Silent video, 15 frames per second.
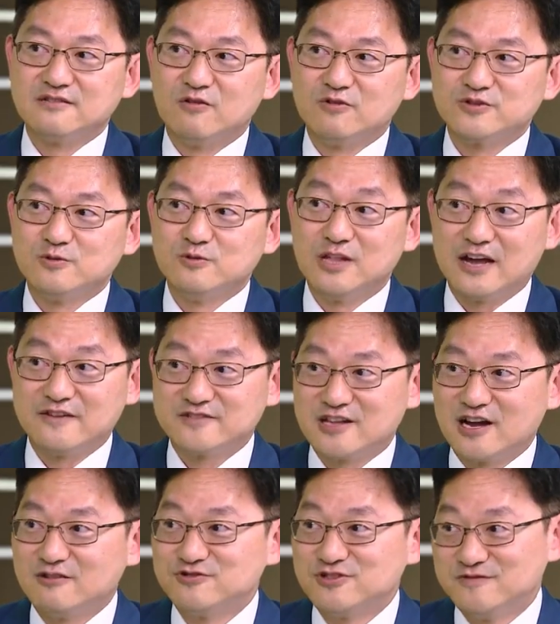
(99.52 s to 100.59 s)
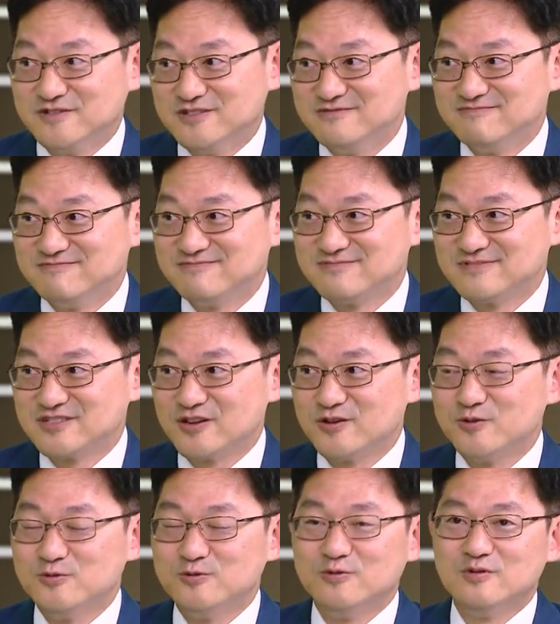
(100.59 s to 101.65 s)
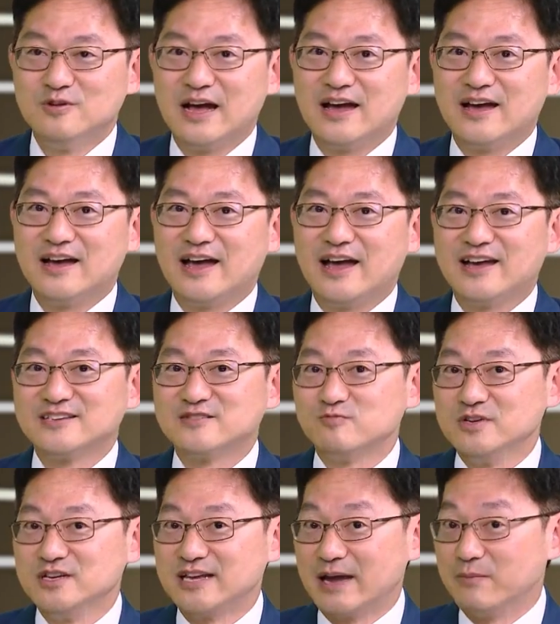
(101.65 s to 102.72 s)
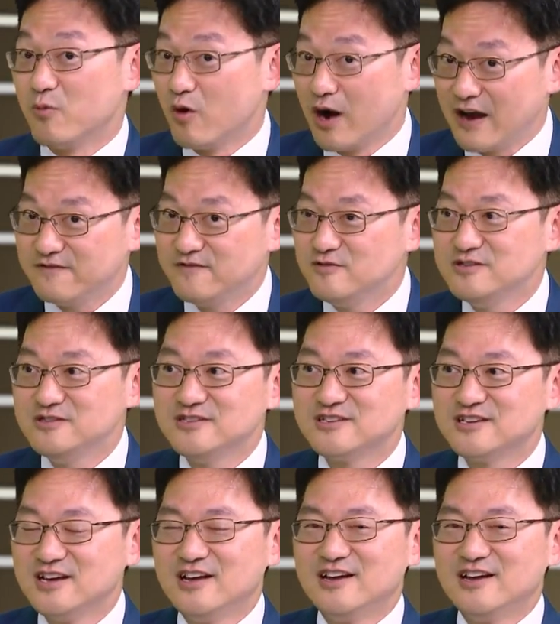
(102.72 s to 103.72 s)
Tôi nghĩ có rất nhiều lý do liên quan đến lối sống và sinh hoạt thường